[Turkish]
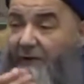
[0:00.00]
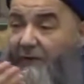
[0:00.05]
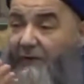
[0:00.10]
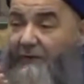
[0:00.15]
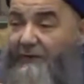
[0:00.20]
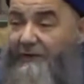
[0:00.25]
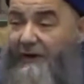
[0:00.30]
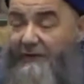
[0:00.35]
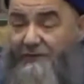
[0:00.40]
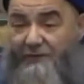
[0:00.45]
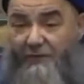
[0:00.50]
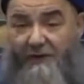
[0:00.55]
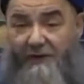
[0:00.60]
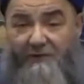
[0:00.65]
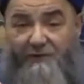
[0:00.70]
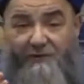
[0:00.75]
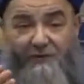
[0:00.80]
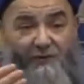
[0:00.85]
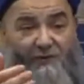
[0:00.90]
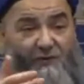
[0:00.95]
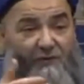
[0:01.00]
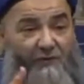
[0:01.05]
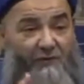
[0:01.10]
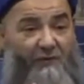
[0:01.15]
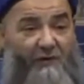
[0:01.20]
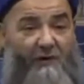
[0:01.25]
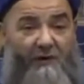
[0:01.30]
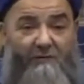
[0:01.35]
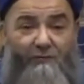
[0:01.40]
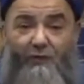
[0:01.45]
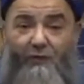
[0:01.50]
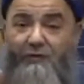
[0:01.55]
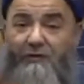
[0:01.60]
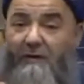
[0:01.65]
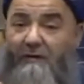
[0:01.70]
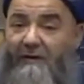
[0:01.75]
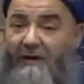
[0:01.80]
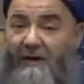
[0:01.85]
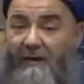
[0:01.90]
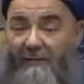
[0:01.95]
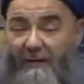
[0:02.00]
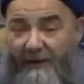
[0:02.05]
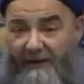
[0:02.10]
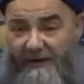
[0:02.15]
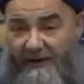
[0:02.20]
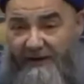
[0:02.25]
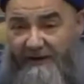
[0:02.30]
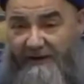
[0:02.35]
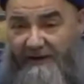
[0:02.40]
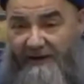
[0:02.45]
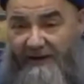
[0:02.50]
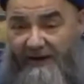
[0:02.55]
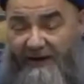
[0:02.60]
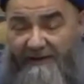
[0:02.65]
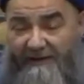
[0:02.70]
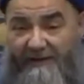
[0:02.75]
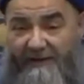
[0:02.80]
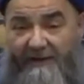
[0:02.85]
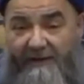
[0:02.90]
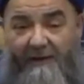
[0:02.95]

Ondan sonra şu e, muhlama yapar eliyle.